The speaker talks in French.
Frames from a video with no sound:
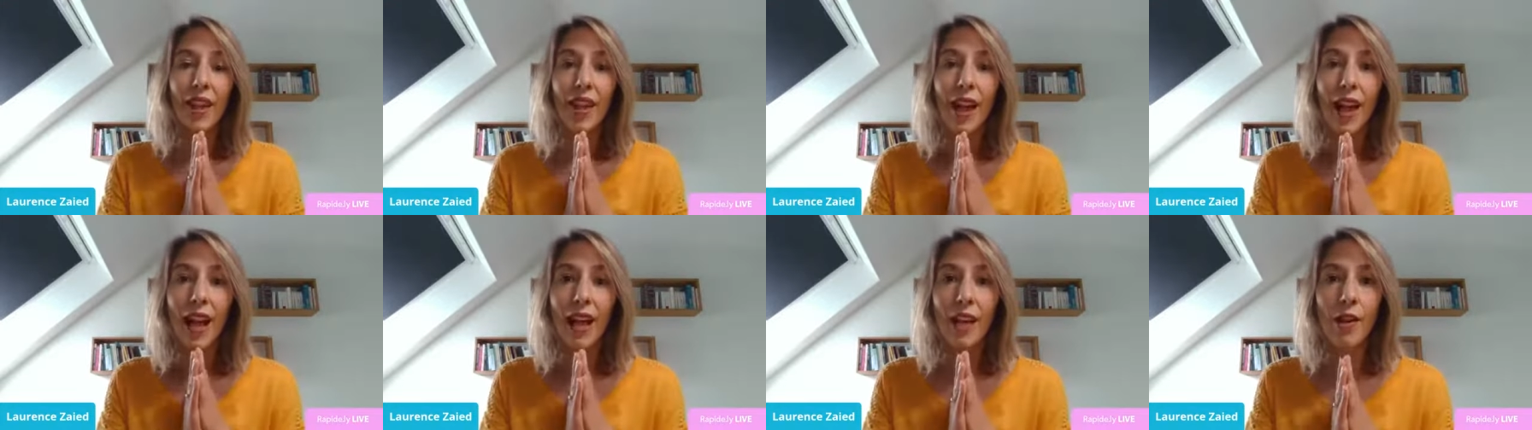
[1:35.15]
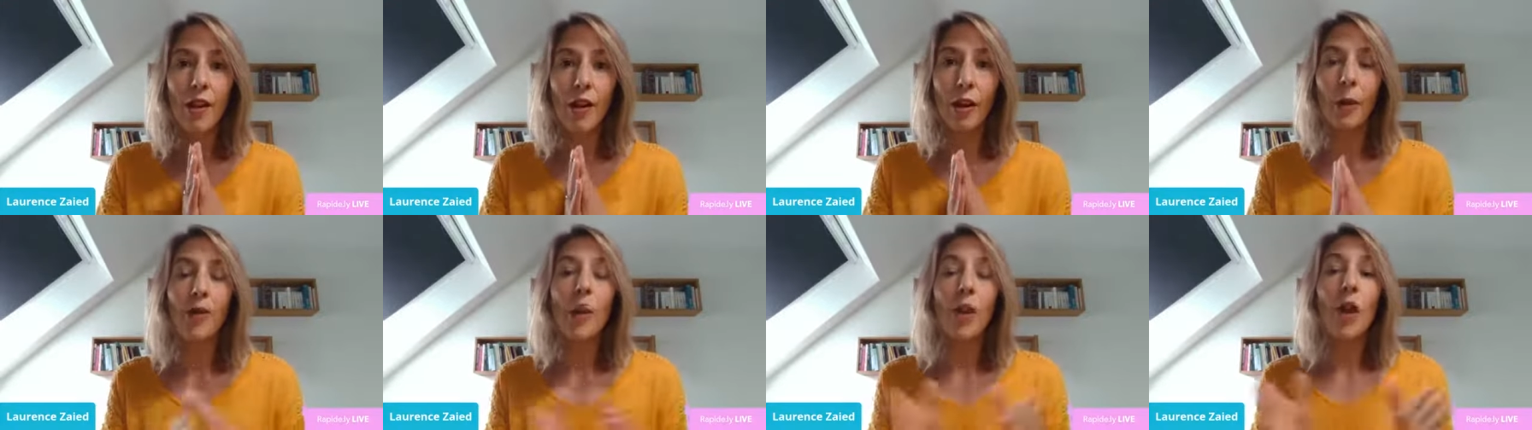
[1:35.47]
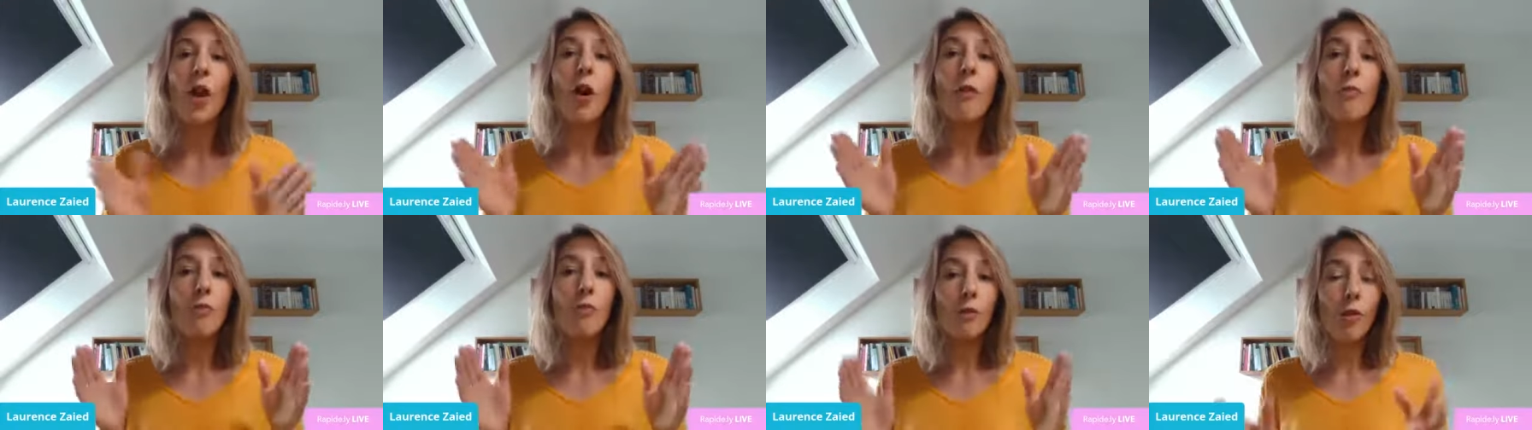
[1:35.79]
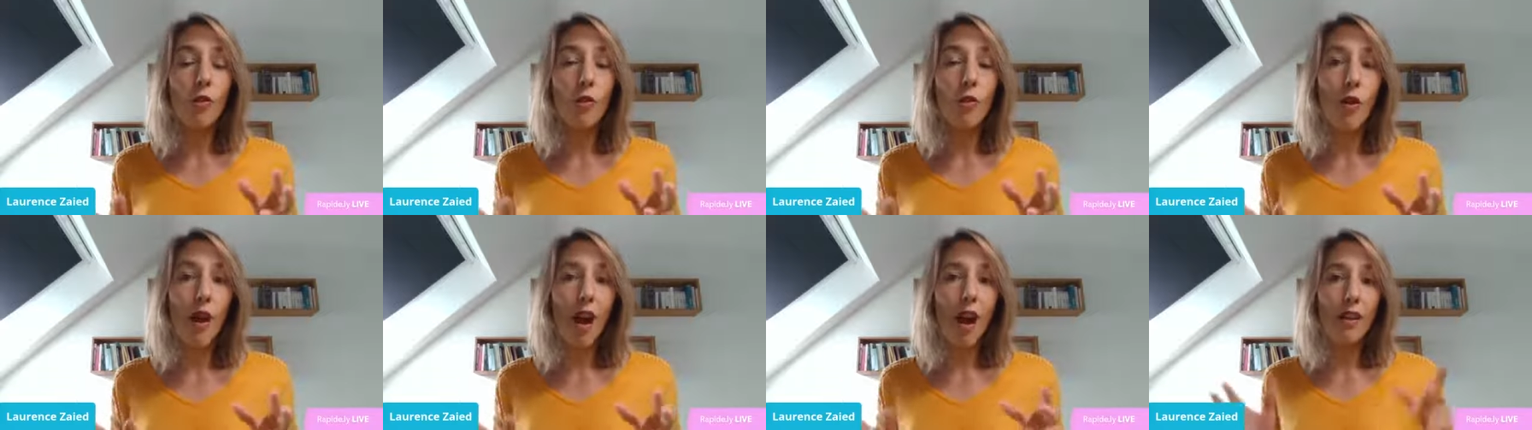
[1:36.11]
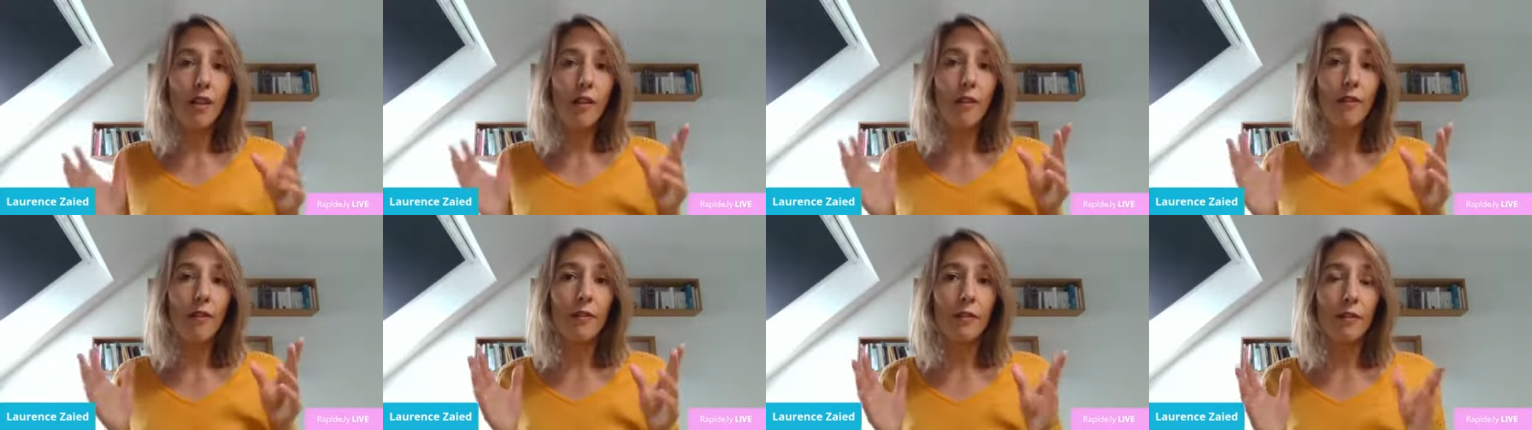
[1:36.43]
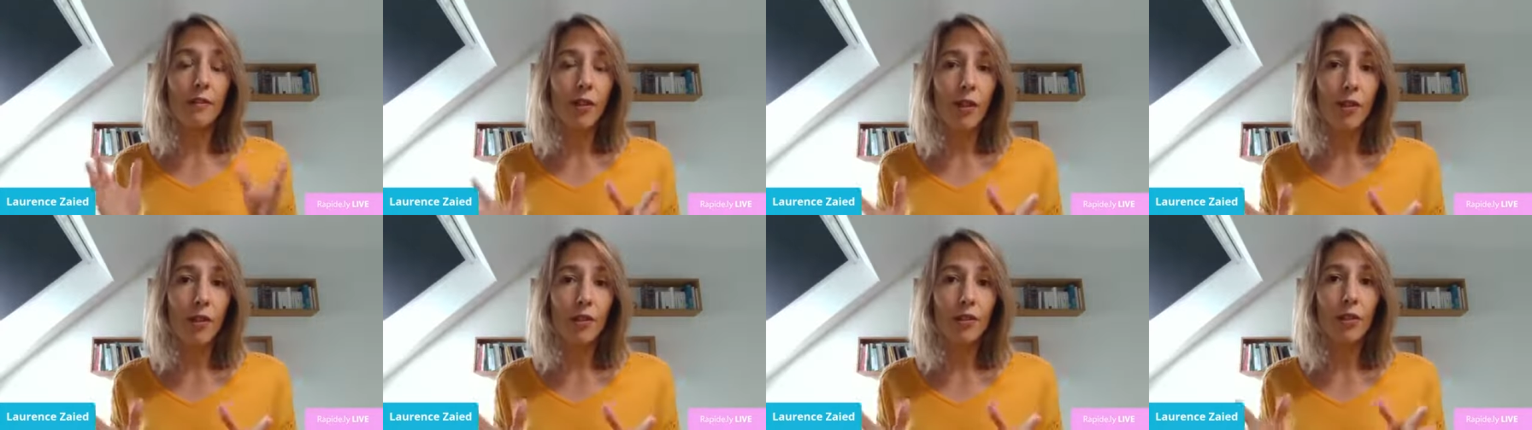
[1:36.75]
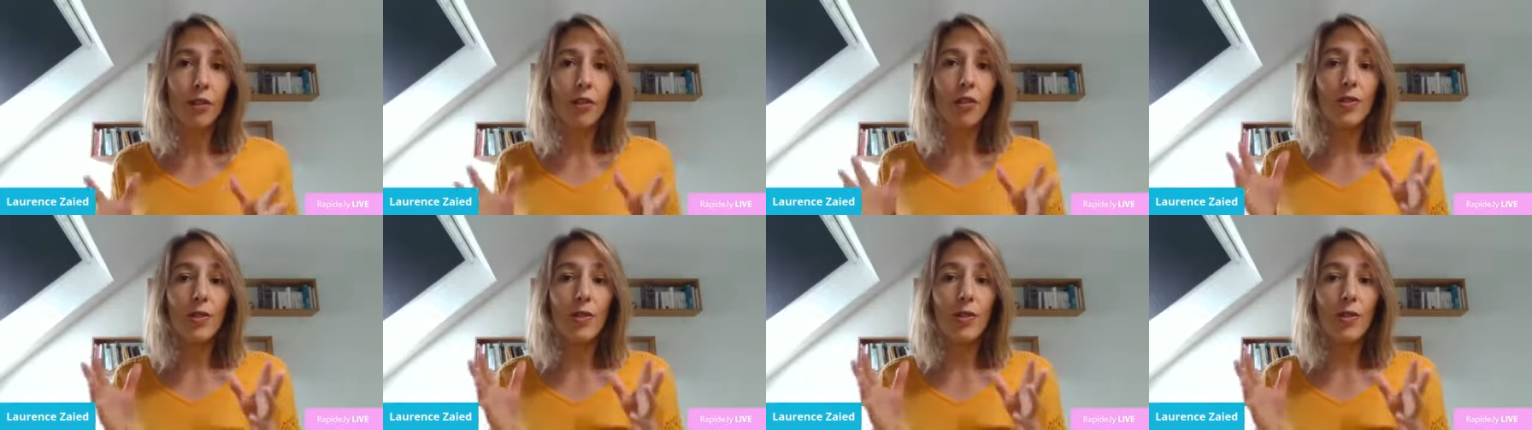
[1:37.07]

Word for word: Alors, pourquoi vendre,